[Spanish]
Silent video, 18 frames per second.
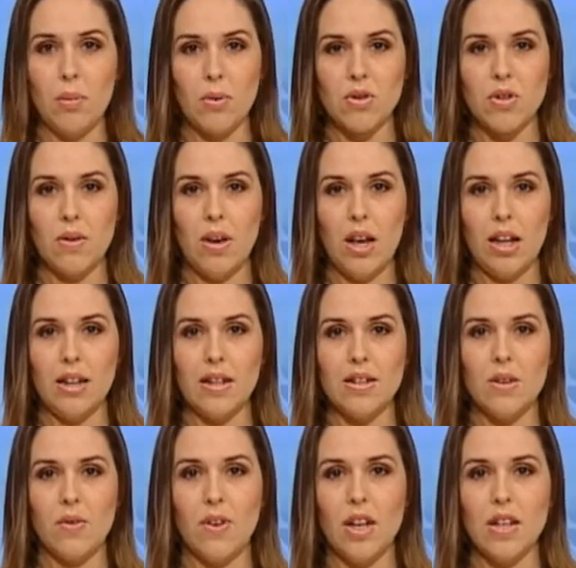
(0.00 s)
una posible
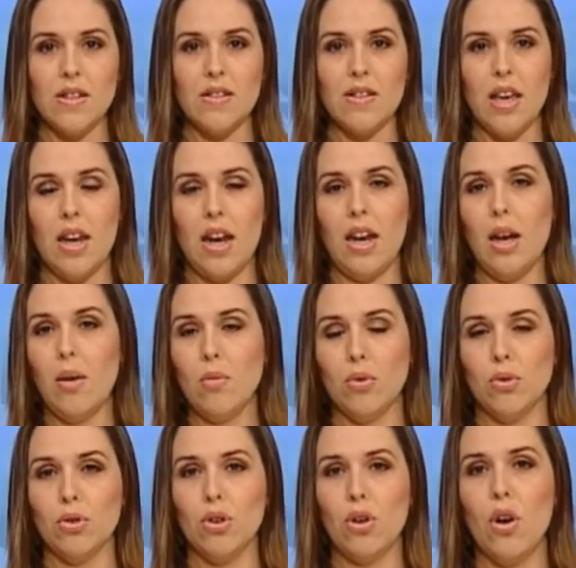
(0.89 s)
crisis financiera en el
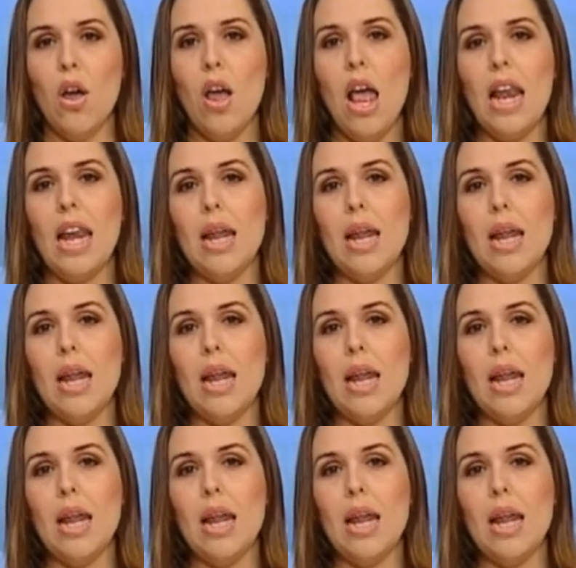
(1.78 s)
mundo,